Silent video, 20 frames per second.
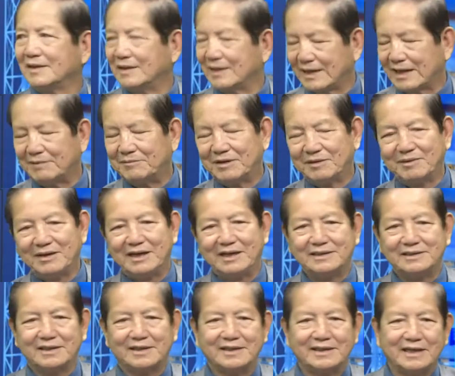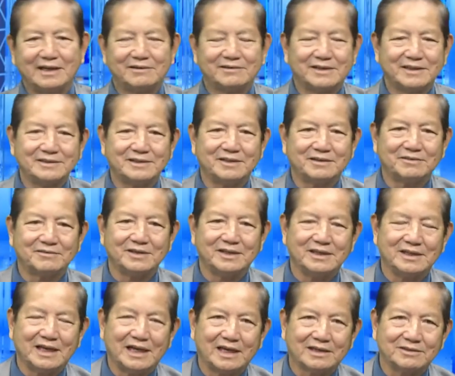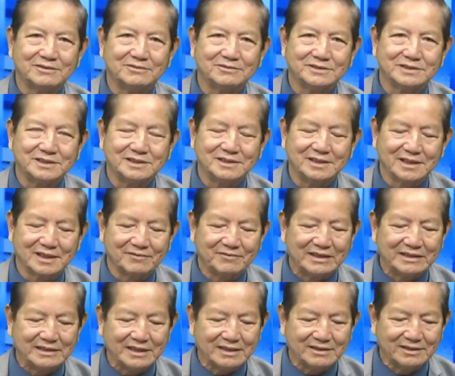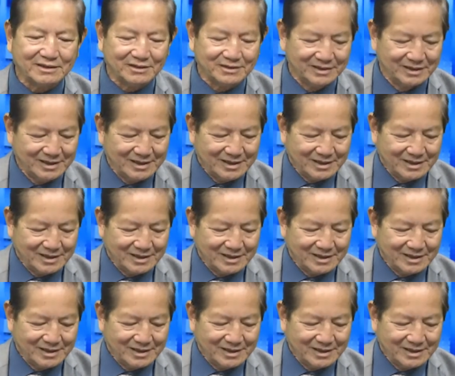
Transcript: Cảm ơn Vy Linh rất là nhiều. Kính thưa quý vị, cũng xin được vắn tắt thôi.